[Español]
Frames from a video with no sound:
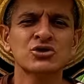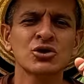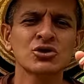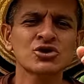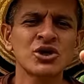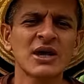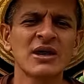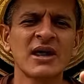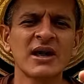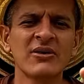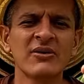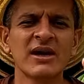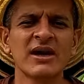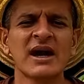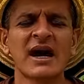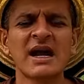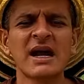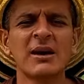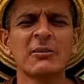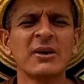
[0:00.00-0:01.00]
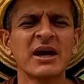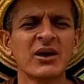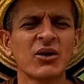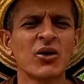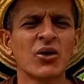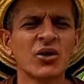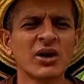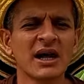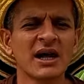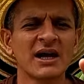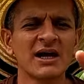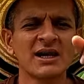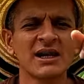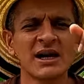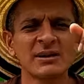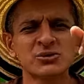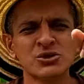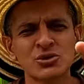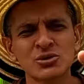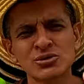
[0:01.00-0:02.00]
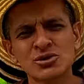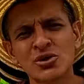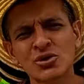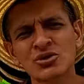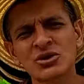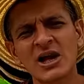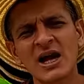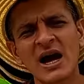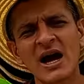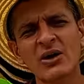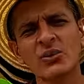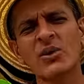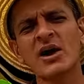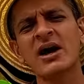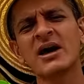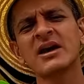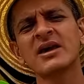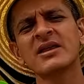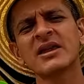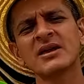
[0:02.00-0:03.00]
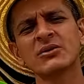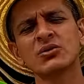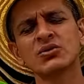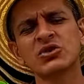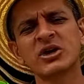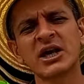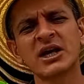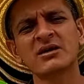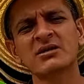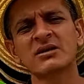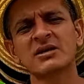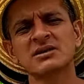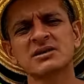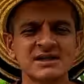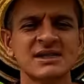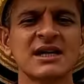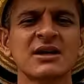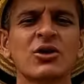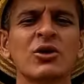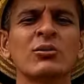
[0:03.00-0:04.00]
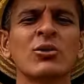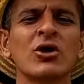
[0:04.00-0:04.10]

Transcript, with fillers: Esto se debe a la mejora en la absorción de agua y de nutrientes, así